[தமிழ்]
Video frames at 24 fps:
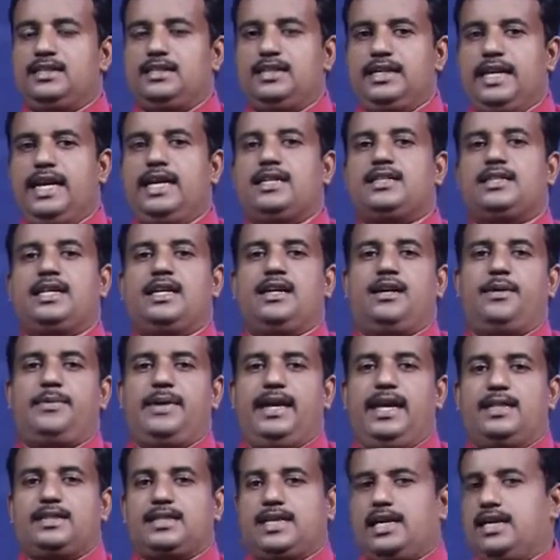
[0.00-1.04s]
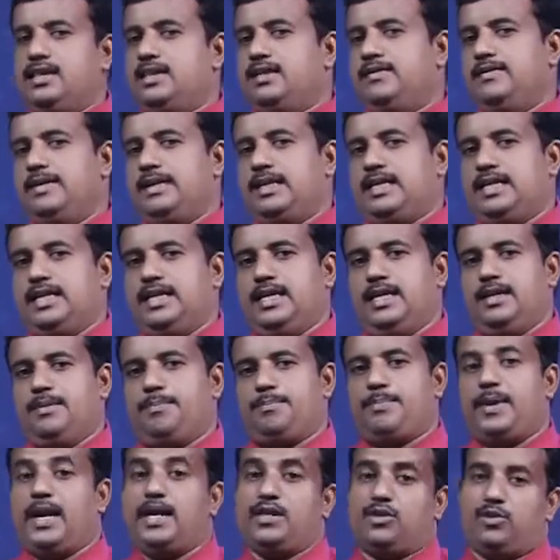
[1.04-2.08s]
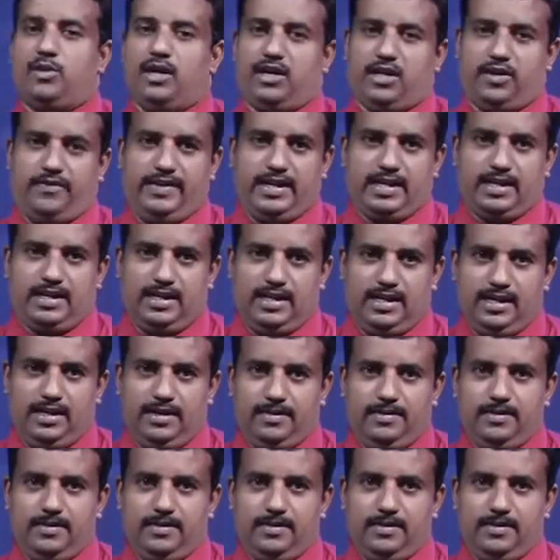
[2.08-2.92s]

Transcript: நீர் திருவடியை திறந்துவிட்டு பல் துளக்குவீர்கள்